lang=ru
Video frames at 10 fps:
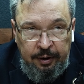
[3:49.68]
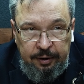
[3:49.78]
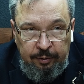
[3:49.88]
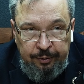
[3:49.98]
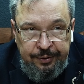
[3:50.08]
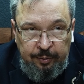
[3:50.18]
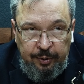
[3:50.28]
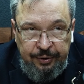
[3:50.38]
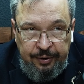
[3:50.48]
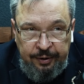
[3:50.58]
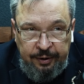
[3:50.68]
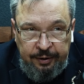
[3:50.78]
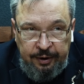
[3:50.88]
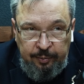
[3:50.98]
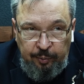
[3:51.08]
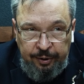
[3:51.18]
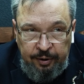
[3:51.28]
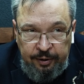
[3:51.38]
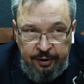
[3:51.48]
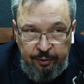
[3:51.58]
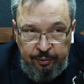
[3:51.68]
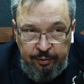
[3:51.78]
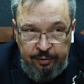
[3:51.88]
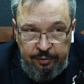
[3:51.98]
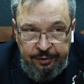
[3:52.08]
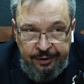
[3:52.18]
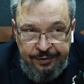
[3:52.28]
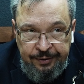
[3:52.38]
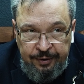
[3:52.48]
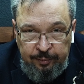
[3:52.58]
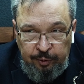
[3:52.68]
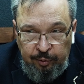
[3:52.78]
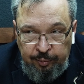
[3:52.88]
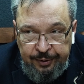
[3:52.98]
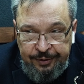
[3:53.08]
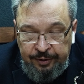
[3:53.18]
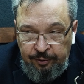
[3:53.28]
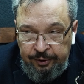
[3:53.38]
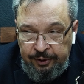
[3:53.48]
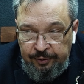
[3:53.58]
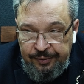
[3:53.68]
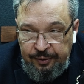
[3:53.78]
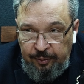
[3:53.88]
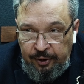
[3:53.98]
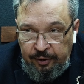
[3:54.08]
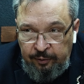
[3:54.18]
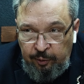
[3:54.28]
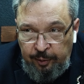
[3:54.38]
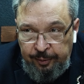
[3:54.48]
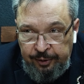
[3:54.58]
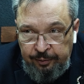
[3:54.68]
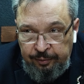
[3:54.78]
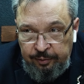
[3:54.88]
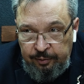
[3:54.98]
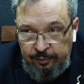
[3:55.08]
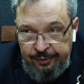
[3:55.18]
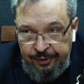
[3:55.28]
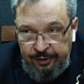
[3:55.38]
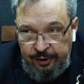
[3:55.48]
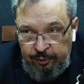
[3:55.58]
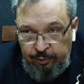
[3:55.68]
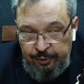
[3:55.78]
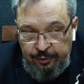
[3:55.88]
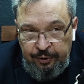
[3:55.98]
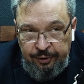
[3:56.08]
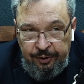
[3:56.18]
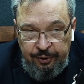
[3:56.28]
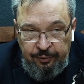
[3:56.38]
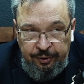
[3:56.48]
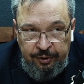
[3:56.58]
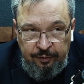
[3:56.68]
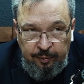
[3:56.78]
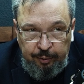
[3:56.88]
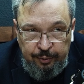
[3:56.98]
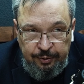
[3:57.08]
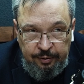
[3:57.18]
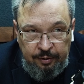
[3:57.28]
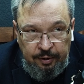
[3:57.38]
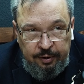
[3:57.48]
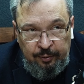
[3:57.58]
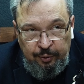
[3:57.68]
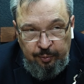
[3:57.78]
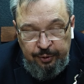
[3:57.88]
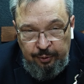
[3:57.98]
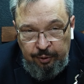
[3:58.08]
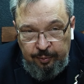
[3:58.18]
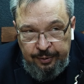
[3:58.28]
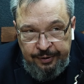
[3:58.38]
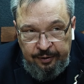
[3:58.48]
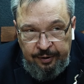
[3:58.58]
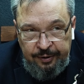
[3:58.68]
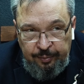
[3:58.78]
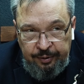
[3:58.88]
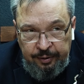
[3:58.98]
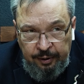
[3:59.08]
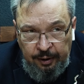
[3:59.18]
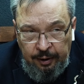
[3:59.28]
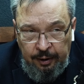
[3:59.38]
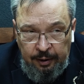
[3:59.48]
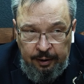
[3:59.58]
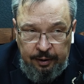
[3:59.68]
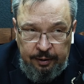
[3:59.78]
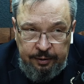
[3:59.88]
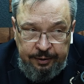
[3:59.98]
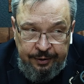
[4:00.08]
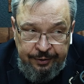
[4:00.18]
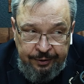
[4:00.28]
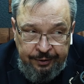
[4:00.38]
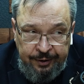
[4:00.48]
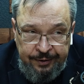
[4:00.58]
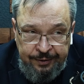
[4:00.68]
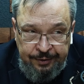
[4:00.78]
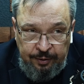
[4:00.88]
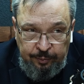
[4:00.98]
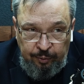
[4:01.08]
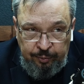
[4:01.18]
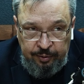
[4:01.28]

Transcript: И у Азербайджана, когда ему предлагают нарастить объемы поставок до 20 миллиардов кубометров, возникает ну, совершенно очевидный вопрос. Для того, чтобы столько поставлять, мы Э, должны нарастить объем